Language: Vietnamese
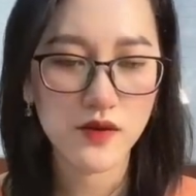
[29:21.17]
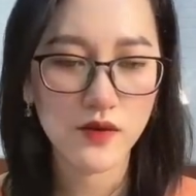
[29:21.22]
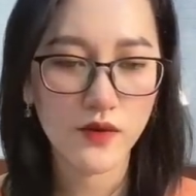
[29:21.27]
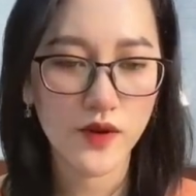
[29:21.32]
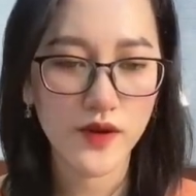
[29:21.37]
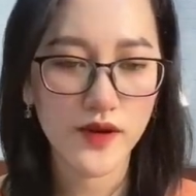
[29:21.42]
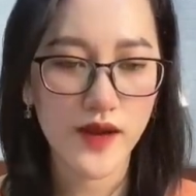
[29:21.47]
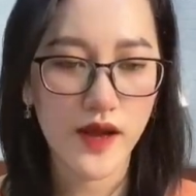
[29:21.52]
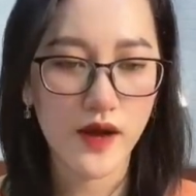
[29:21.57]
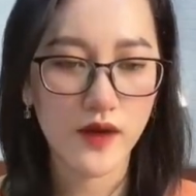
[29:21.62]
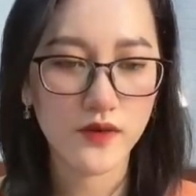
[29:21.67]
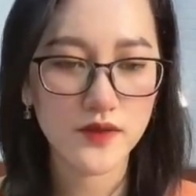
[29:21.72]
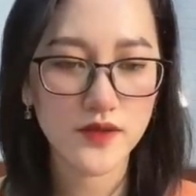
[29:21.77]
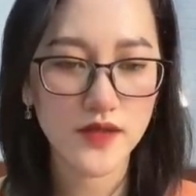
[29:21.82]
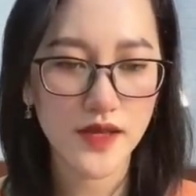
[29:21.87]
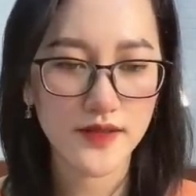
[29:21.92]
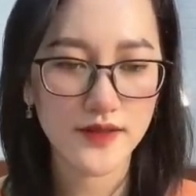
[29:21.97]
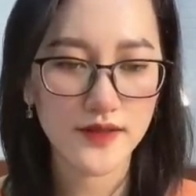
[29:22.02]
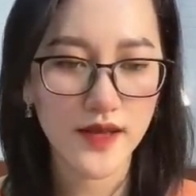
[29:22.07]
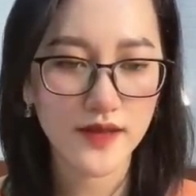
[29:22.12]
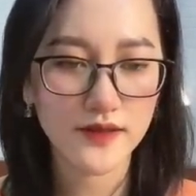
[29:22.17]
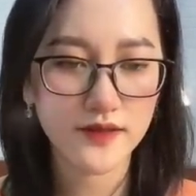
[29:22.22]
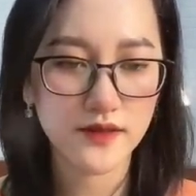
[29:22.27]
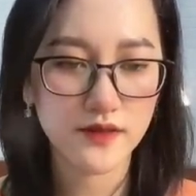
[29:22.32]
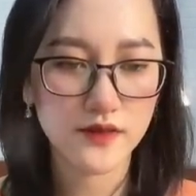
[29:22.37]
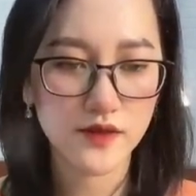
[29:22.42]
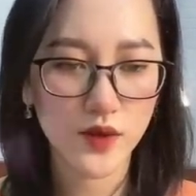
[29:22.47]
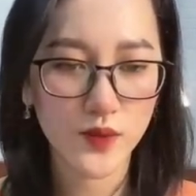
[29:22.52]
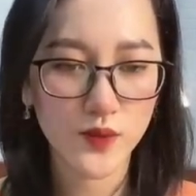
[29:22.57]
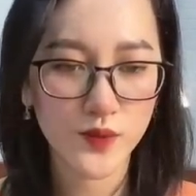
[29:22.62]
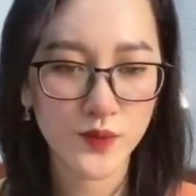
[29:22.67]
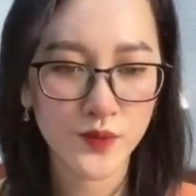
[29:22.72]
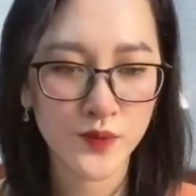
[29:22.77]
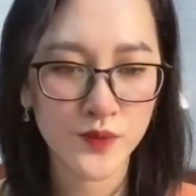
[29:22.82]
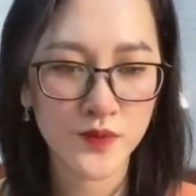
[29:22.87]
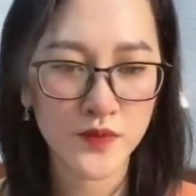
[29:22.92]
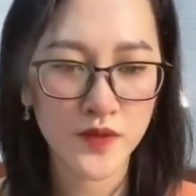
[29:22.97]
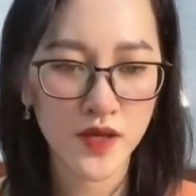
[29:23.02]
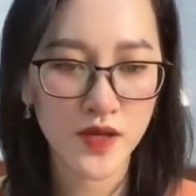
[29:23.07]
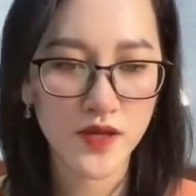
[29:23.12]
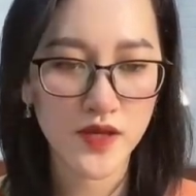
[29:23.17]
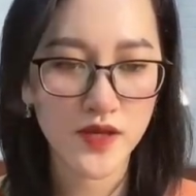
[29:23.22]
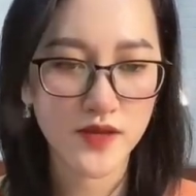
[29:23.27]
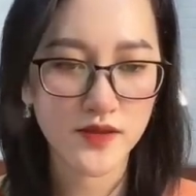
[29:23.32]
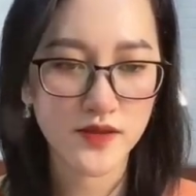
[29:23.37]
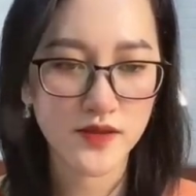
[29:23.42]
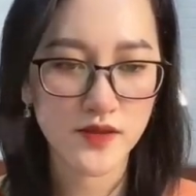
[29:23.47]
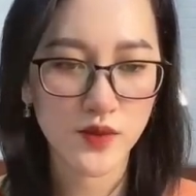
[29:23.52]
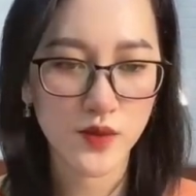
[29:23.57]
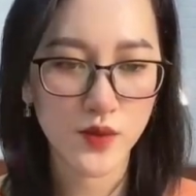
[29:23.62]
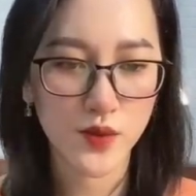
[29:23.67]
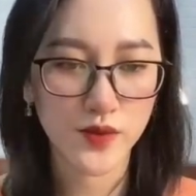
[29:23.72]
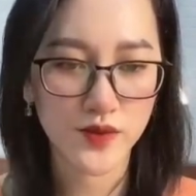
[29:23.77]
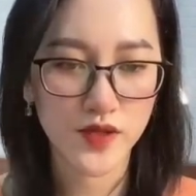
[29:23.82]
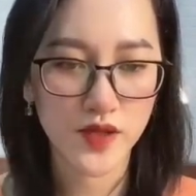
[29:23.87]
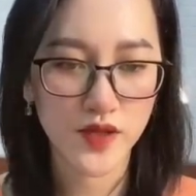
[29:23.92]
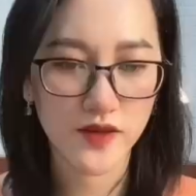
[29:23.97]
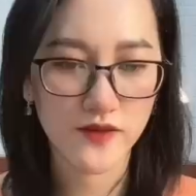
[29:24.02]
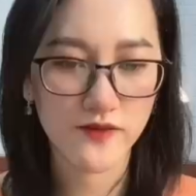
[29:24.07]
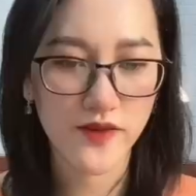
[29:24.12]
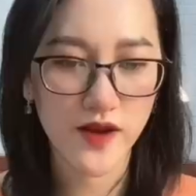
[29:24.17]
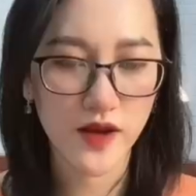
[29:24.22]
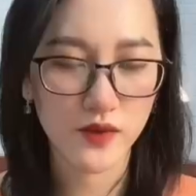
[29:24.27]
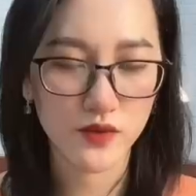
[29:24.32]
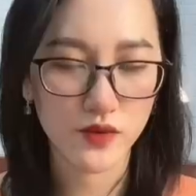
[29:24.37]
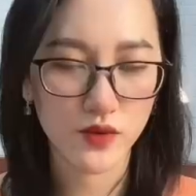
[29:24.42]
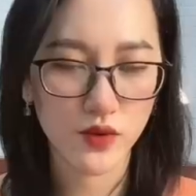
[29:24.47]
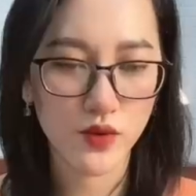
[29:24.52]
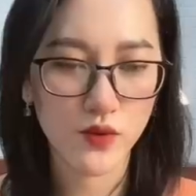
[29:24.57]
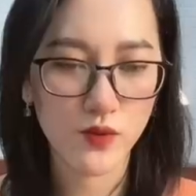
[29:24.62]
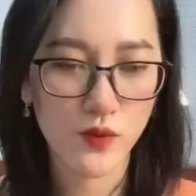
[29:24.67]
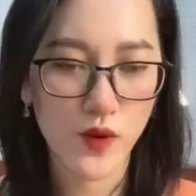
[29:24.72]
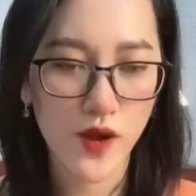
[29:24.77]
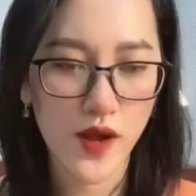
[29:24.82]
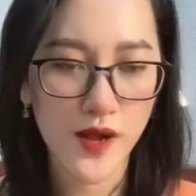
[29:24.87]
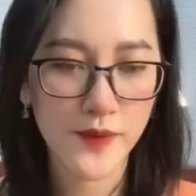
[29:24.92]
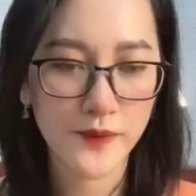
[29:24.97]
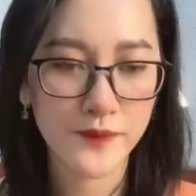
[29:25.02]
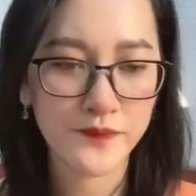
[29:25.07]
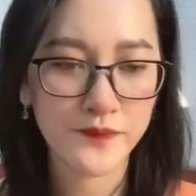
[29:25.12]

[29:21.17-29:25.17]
Quần áo dài rác tứ tung thể hiện sự cuồng nhiệt vào tối hôm qua.